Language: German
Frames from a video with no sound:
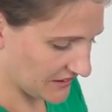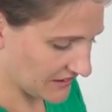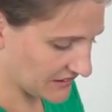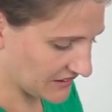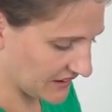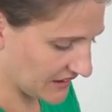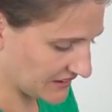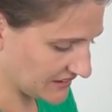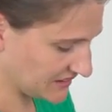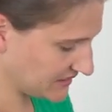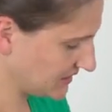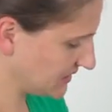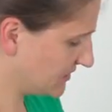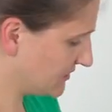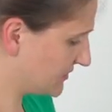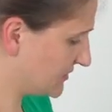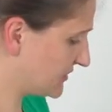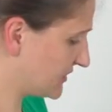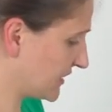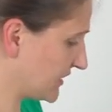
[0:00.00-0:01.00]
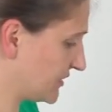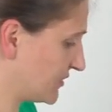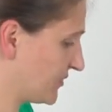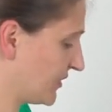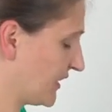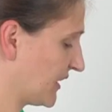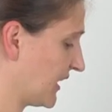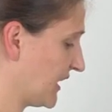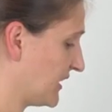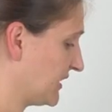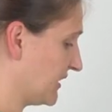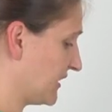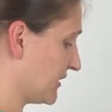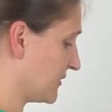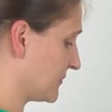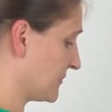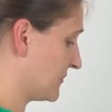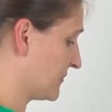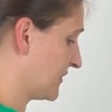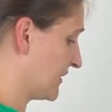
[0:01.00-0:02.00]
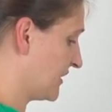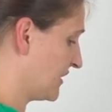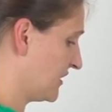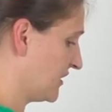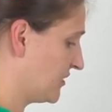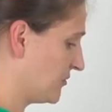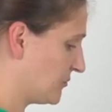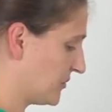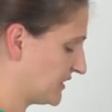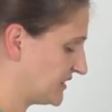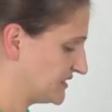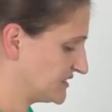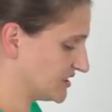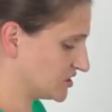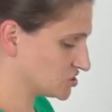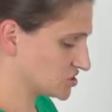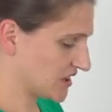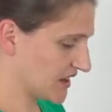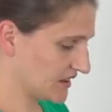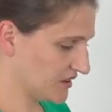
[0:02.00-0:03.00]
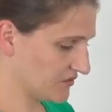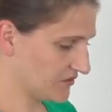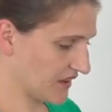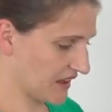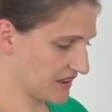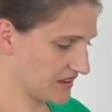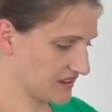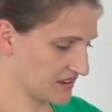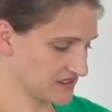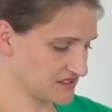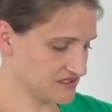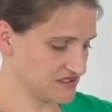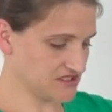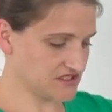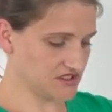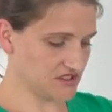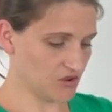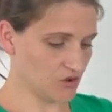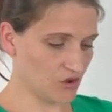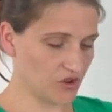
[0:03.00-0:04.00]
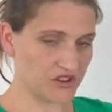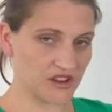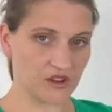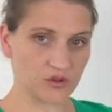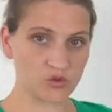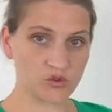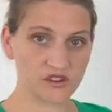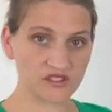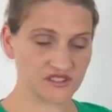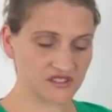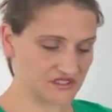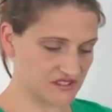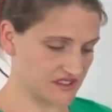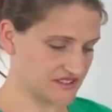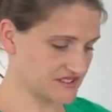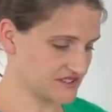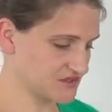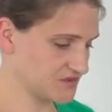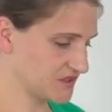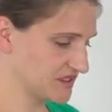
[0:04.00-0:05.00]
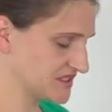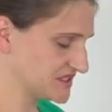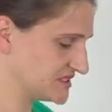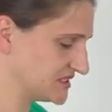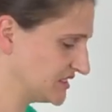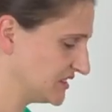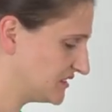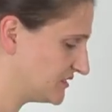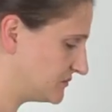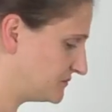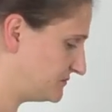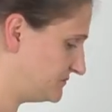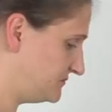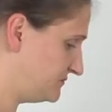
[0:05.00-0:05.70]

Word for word: dann kann ich das verändern. Bei dieser Schale verändere ich nicht die Höhe der Gurte, das ist fixiert,